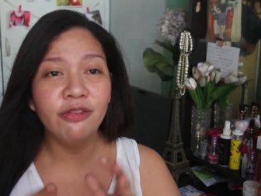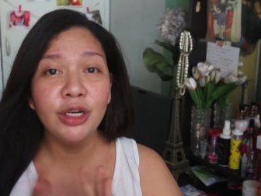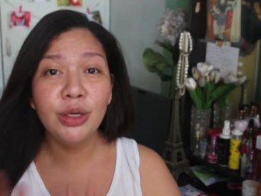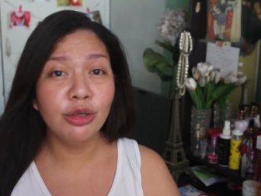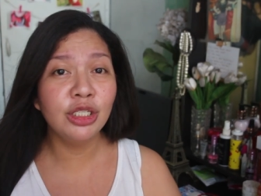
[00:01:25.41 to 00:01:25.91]

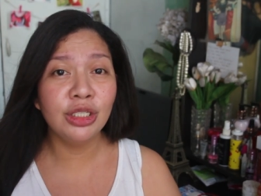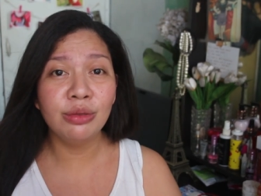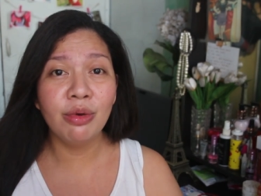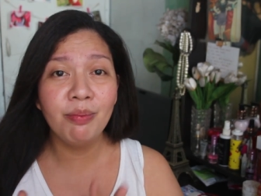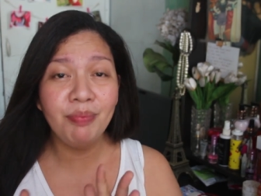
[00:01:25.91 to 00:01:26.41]
For those
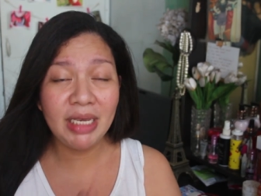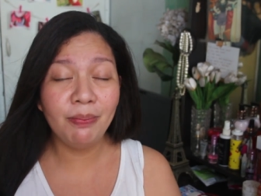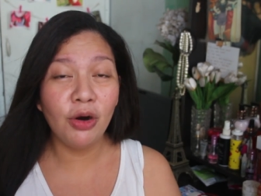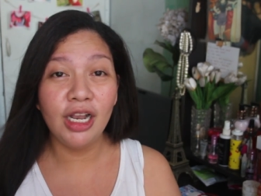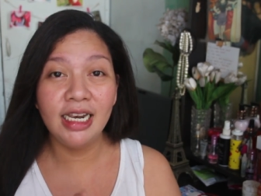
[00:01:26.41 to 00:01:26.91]

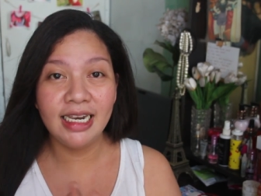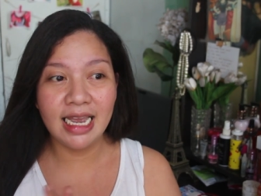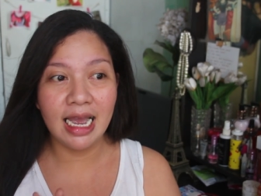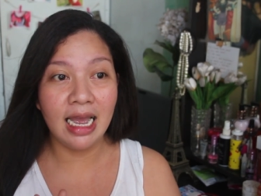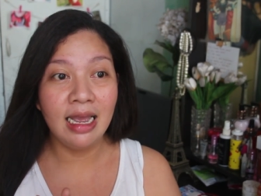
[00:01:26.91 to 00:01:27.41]
people
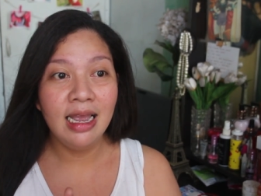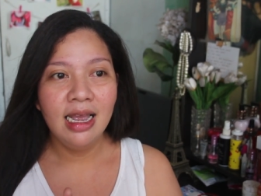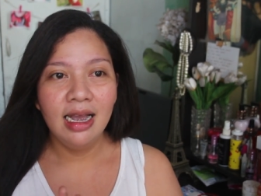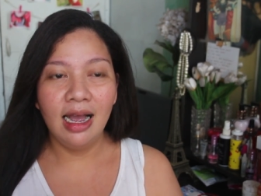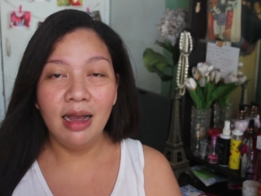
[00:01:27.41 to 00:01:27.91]
na
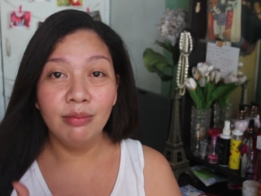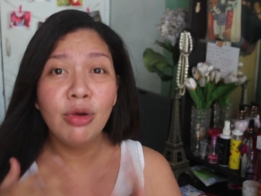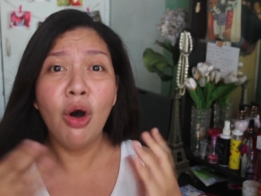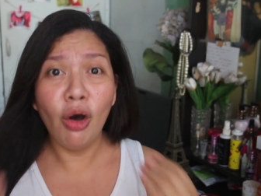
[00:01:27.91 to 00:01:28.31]
um,